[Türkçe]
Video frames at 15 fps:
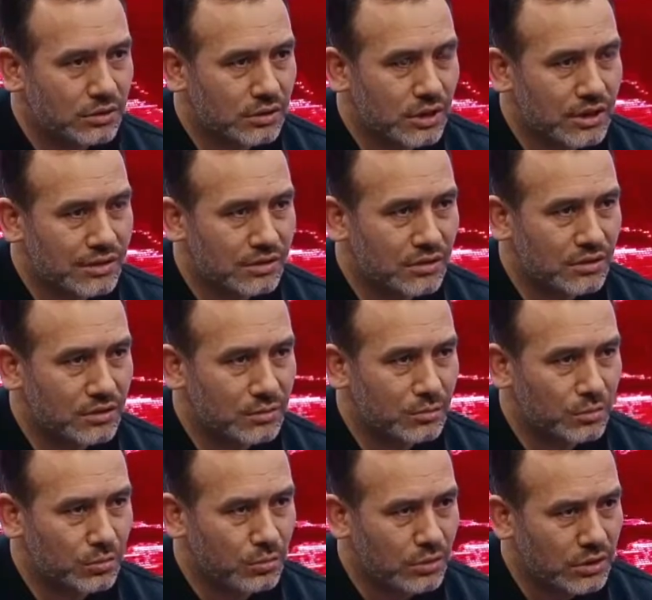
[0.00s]
eskiden
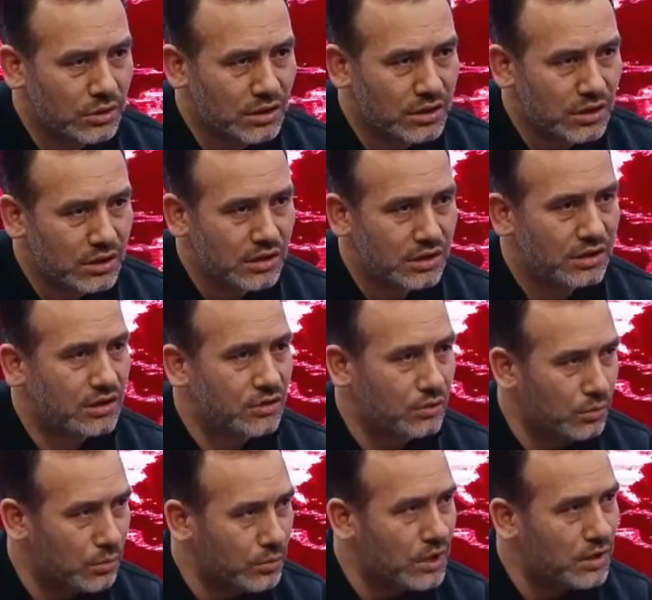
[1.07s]
çeşitli
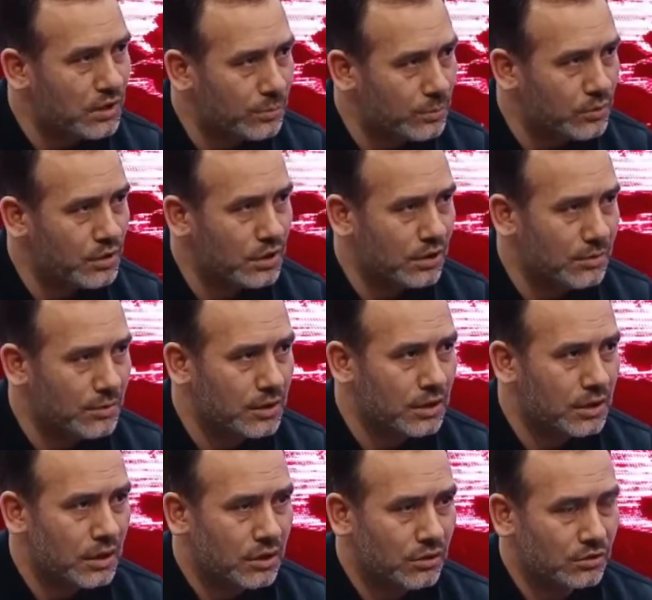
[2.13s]
zulümler yapıyordu ama hı hı.
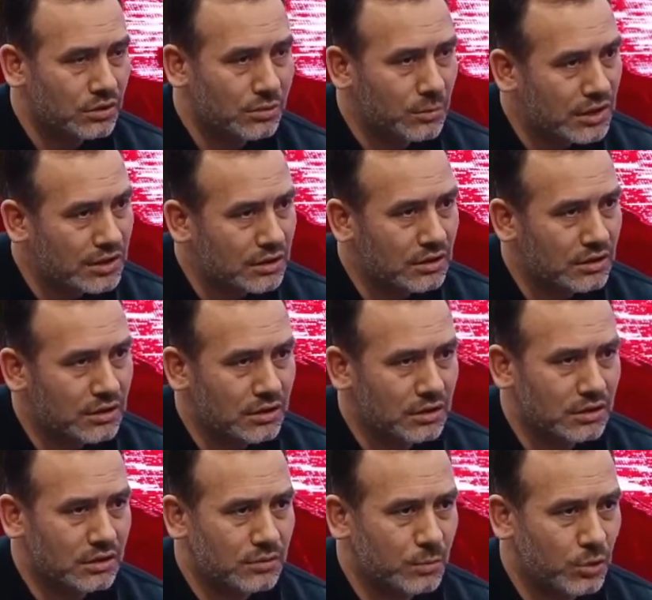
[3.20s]
o da baskı
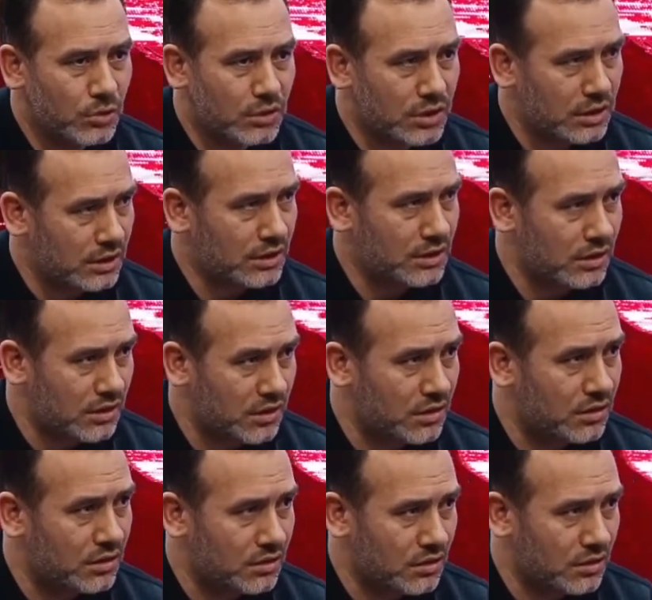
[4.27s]
e, politikasından e,
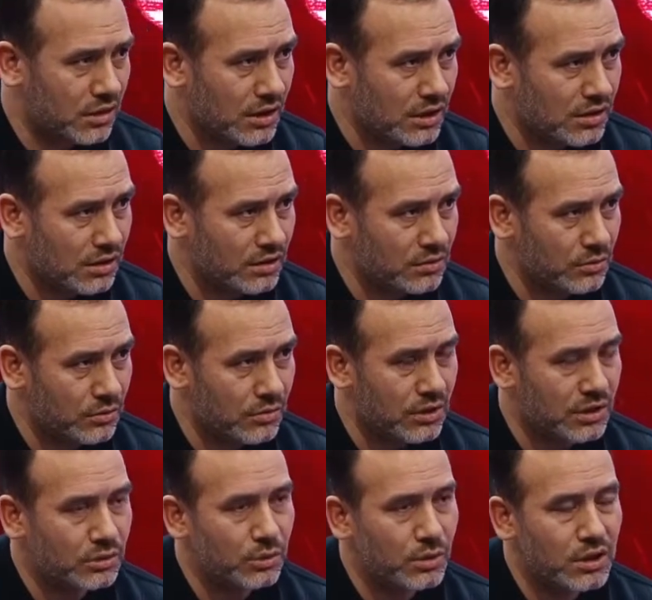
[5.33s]
kaynaklanıyordu. Hı hı.
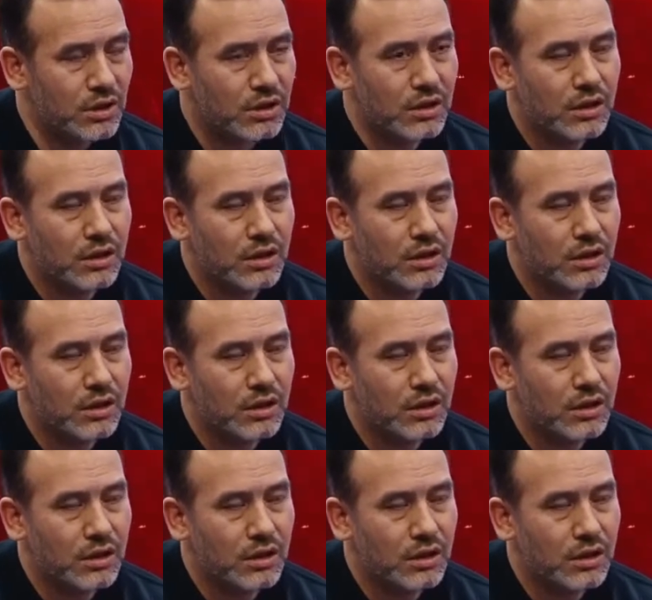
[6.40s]
Şu an